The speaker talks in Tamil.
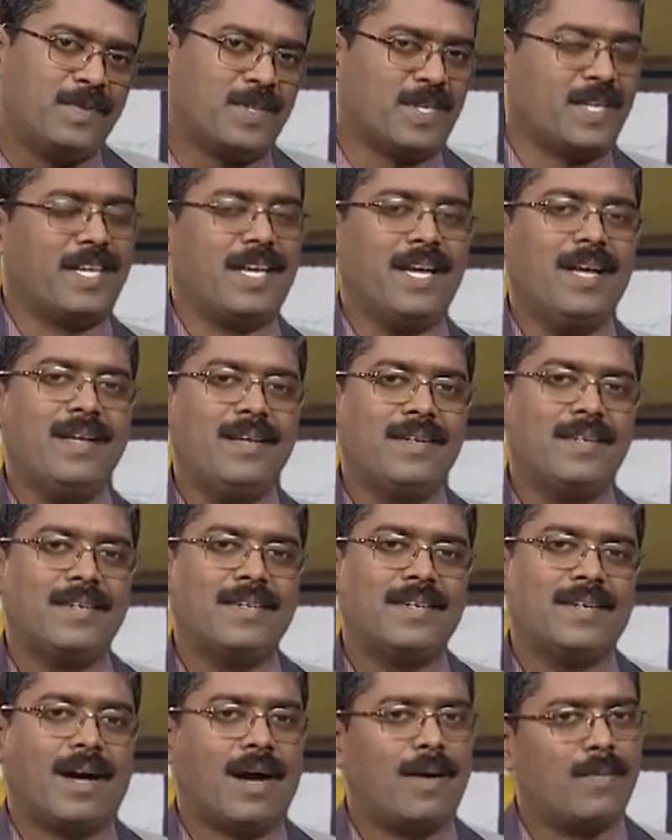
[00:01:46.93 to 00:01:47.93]
சரியா
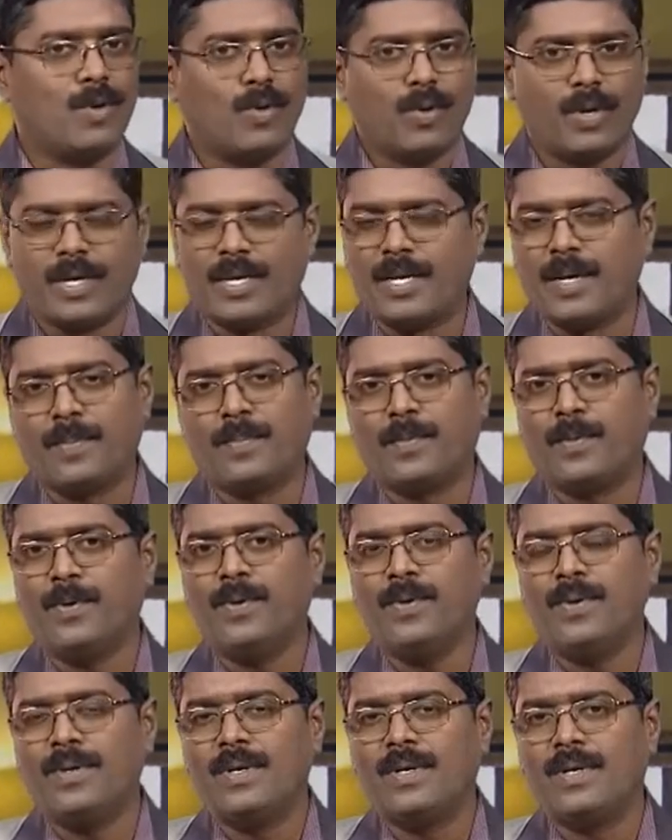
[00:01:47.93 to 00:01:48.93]
அவளோட
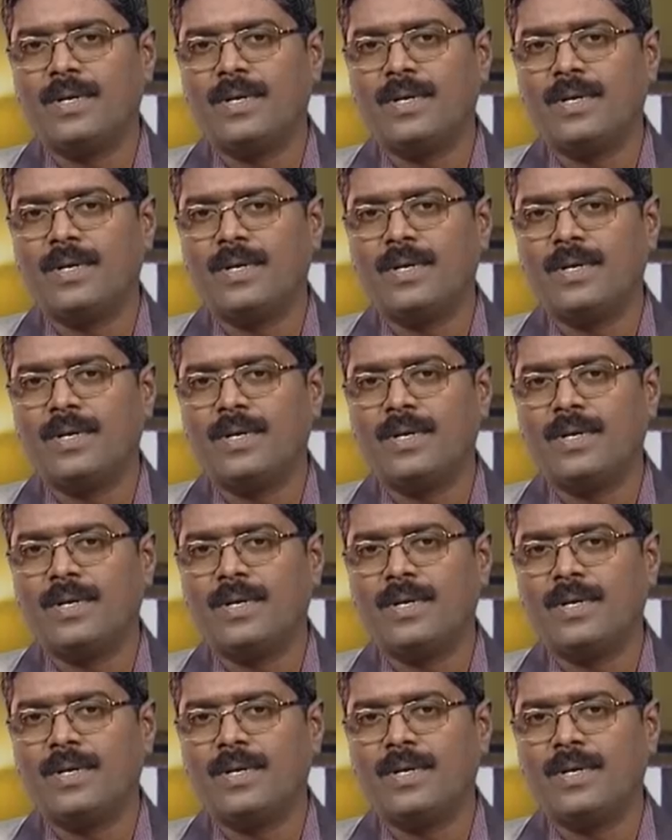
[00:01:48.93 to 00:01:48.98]
கேட்போம்